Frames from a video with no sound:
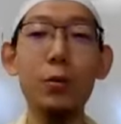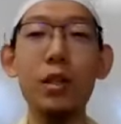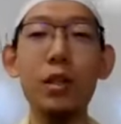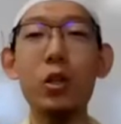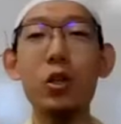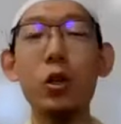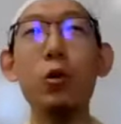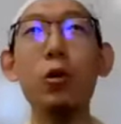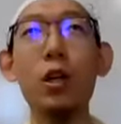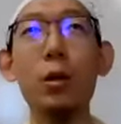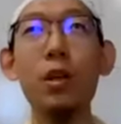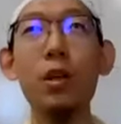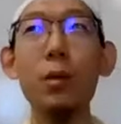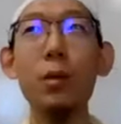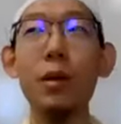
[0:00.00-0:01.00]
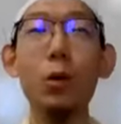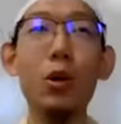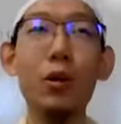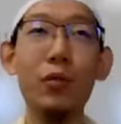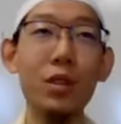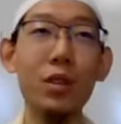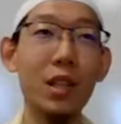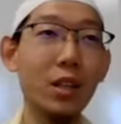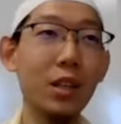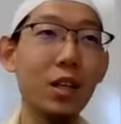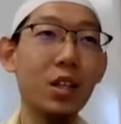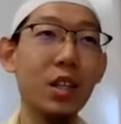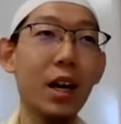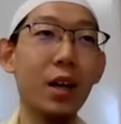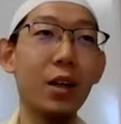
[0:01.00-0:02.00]
那么在之后可不可以每个月分三
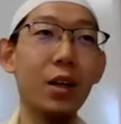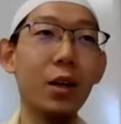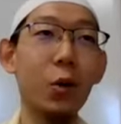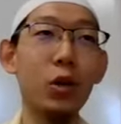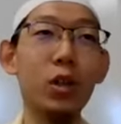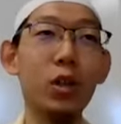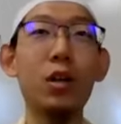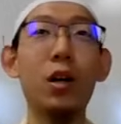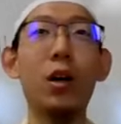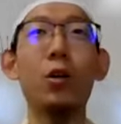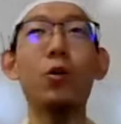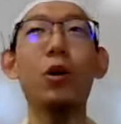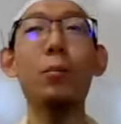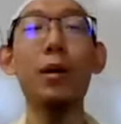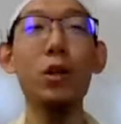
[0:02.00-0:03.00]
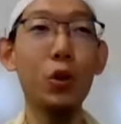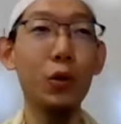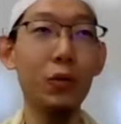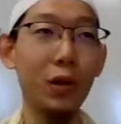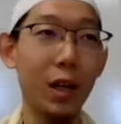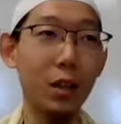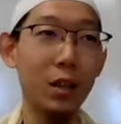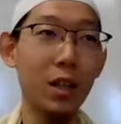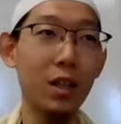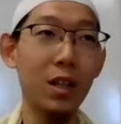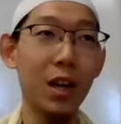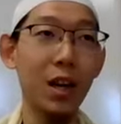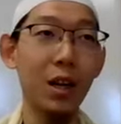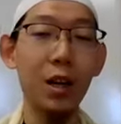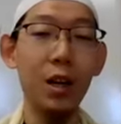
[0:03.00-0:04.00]
天斋，或者更好的话，每周分两天
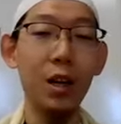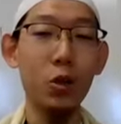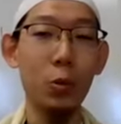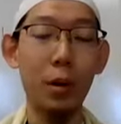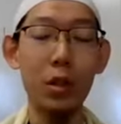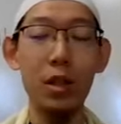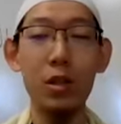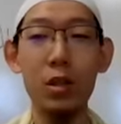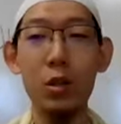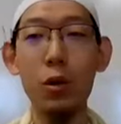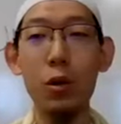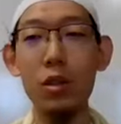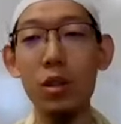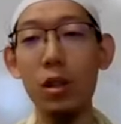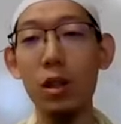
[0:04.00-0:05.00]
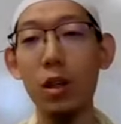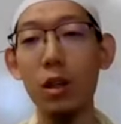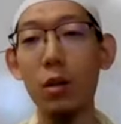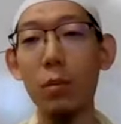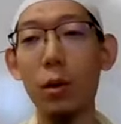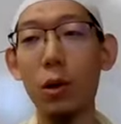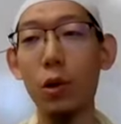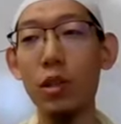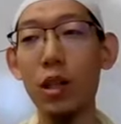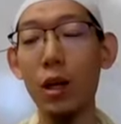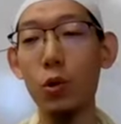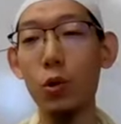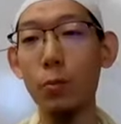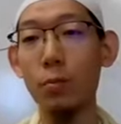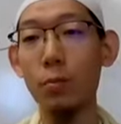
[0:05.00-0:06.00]
斋，把这些习惯尽可能的保留
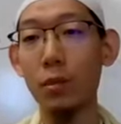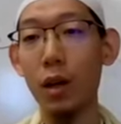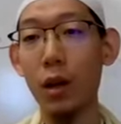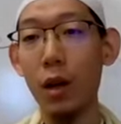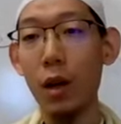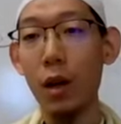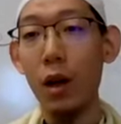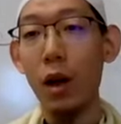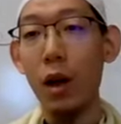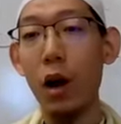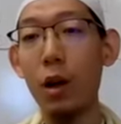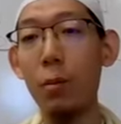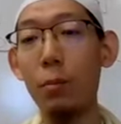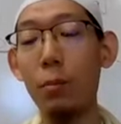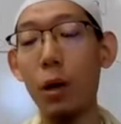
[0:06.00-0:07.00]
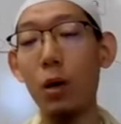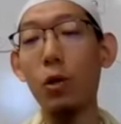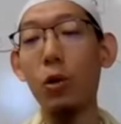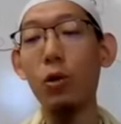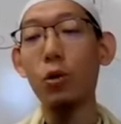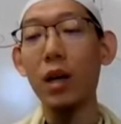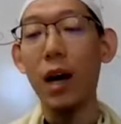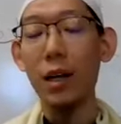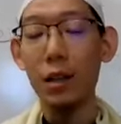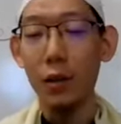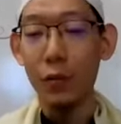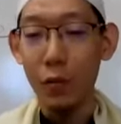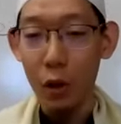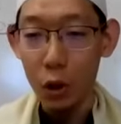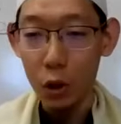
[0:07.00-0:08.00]
下去。而保留它
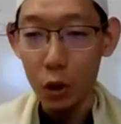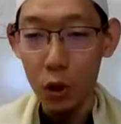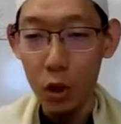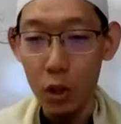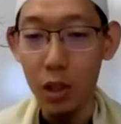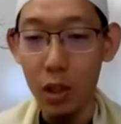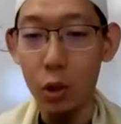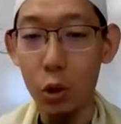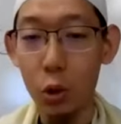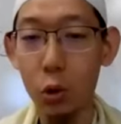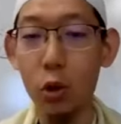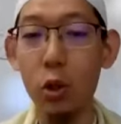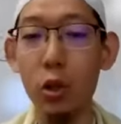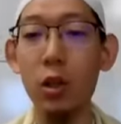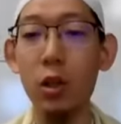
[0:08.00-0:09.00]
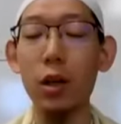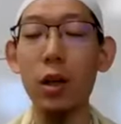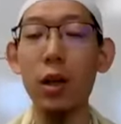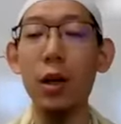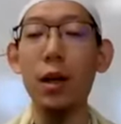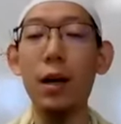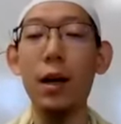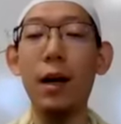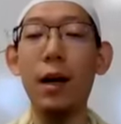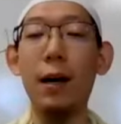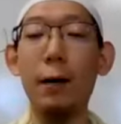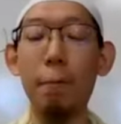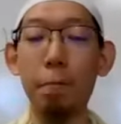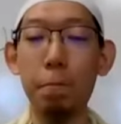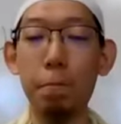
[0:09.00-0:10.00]
的方式之一就是，
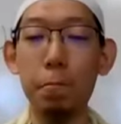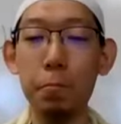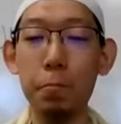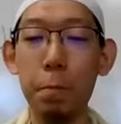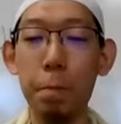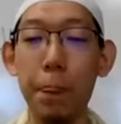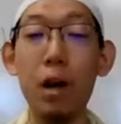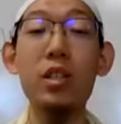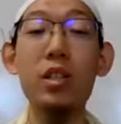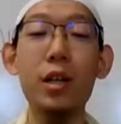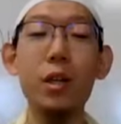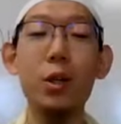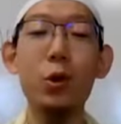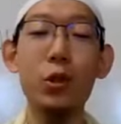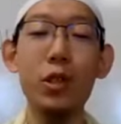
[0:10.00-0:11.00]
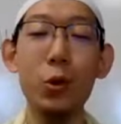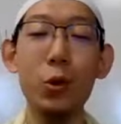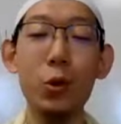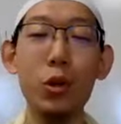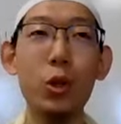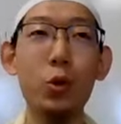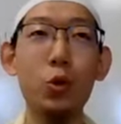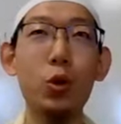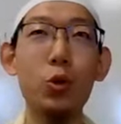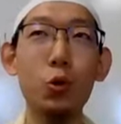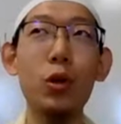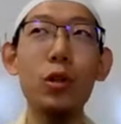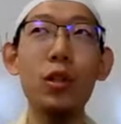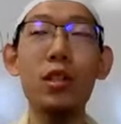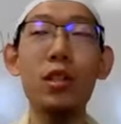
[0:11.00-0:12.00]
啊。而且有些学者说，
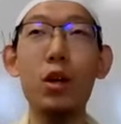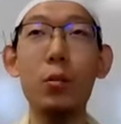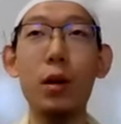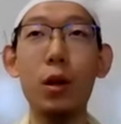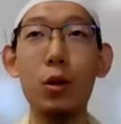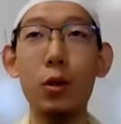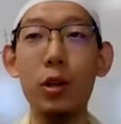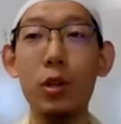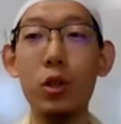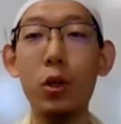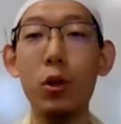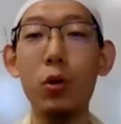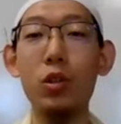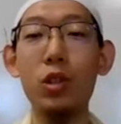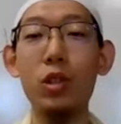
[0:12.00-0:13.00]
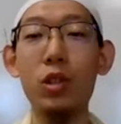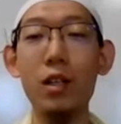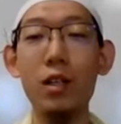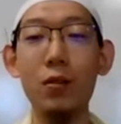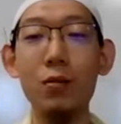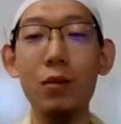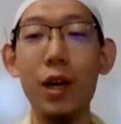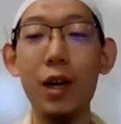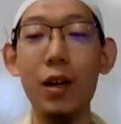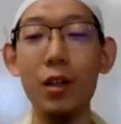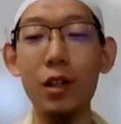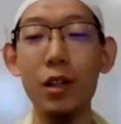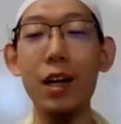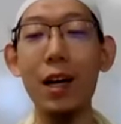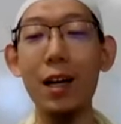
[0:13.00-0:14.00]
如果你在龙芒端月之后，这些行为
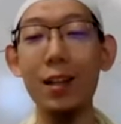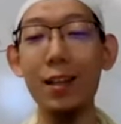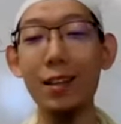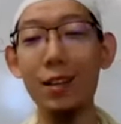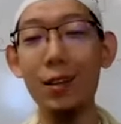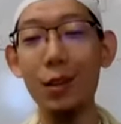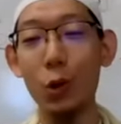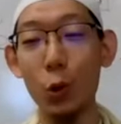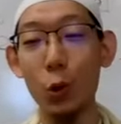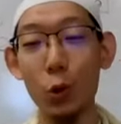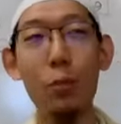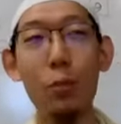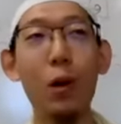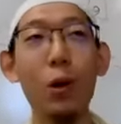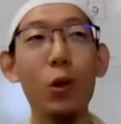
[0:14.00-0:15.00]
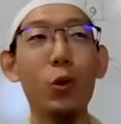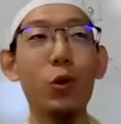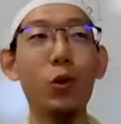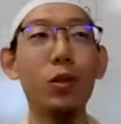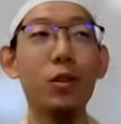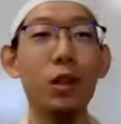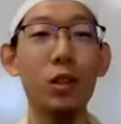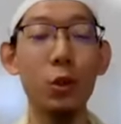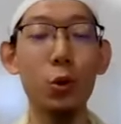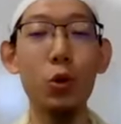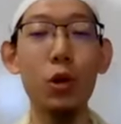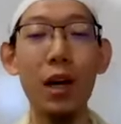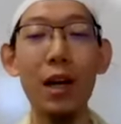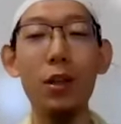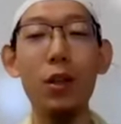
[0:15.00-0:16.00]
仍然有所保留，你的
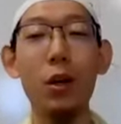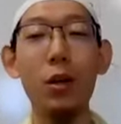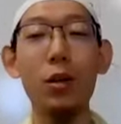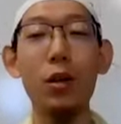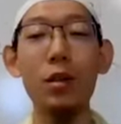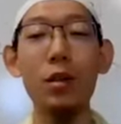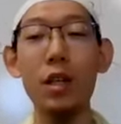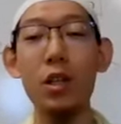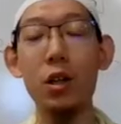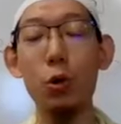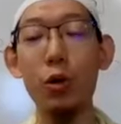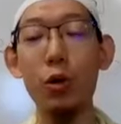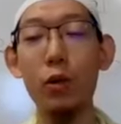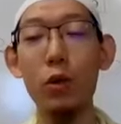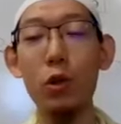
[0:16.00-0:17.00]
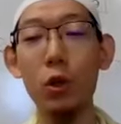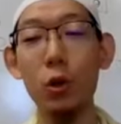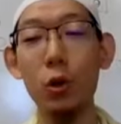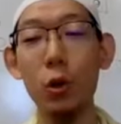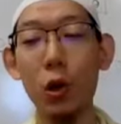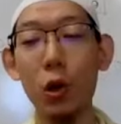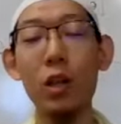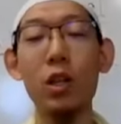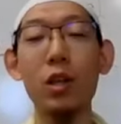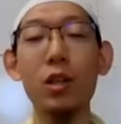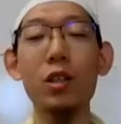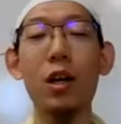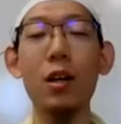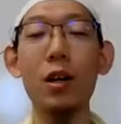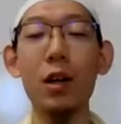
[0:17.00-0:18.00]
确看到这个月份之后有了
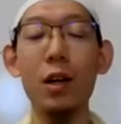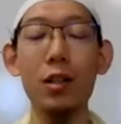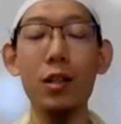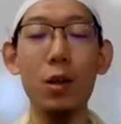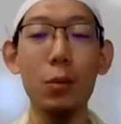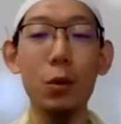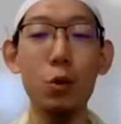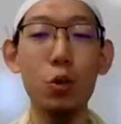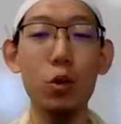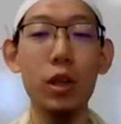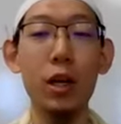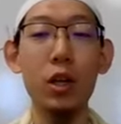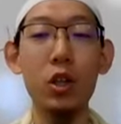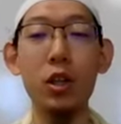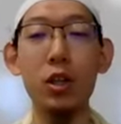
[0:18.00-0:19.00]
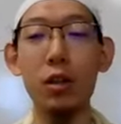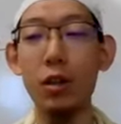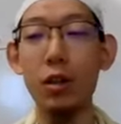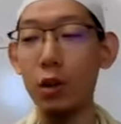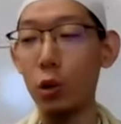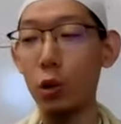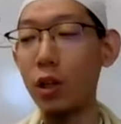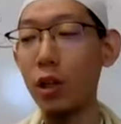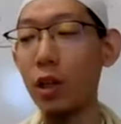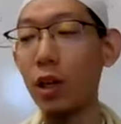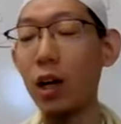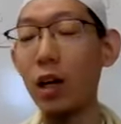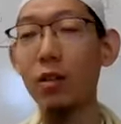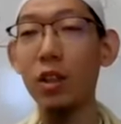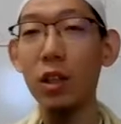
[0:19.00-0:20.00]
成长，相比去年是有了一
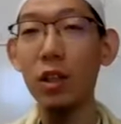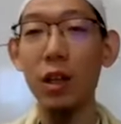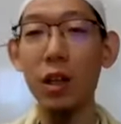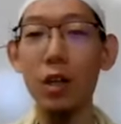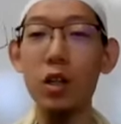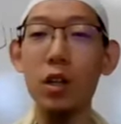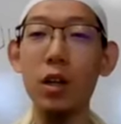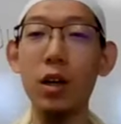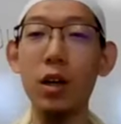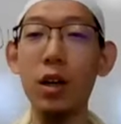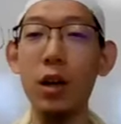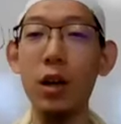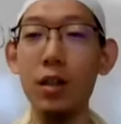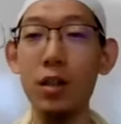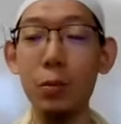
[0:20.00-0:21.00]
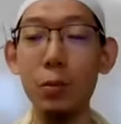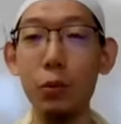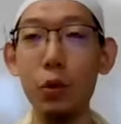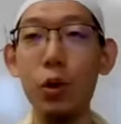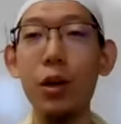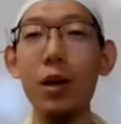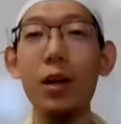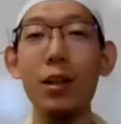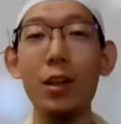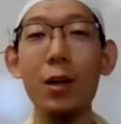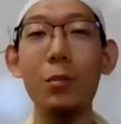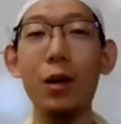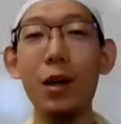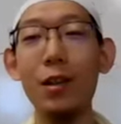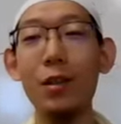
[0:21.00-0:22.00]
个恒定的这个进步，
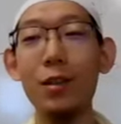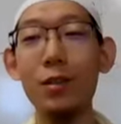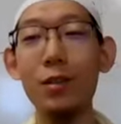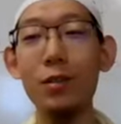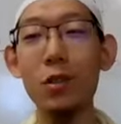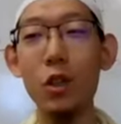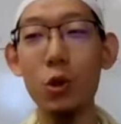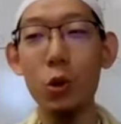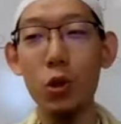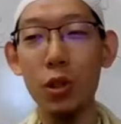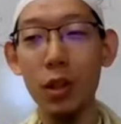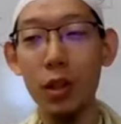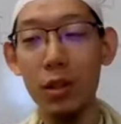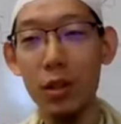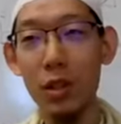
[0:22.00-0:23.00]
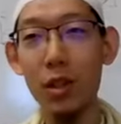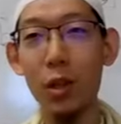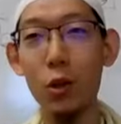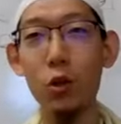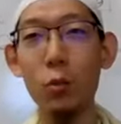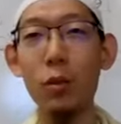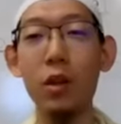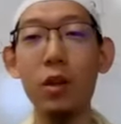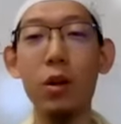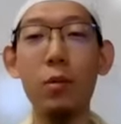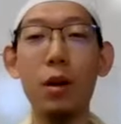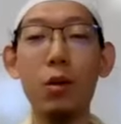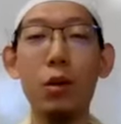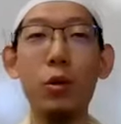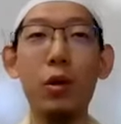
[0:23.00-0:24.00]
那么这就是一个迹象，说明你
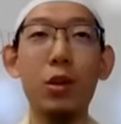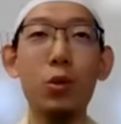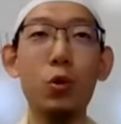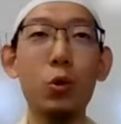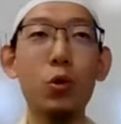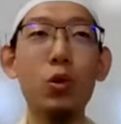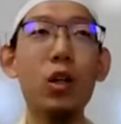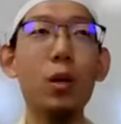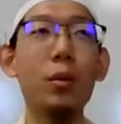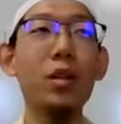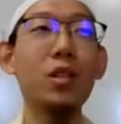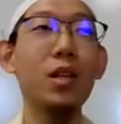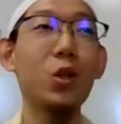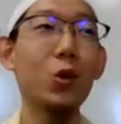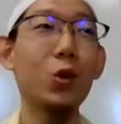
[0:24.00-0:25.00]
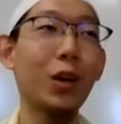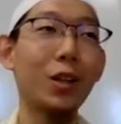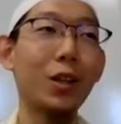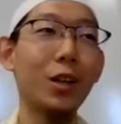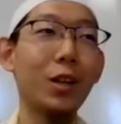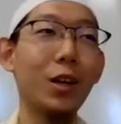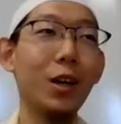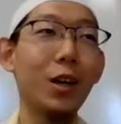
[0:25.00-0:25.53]
龙芒端月当中的功课被接受了。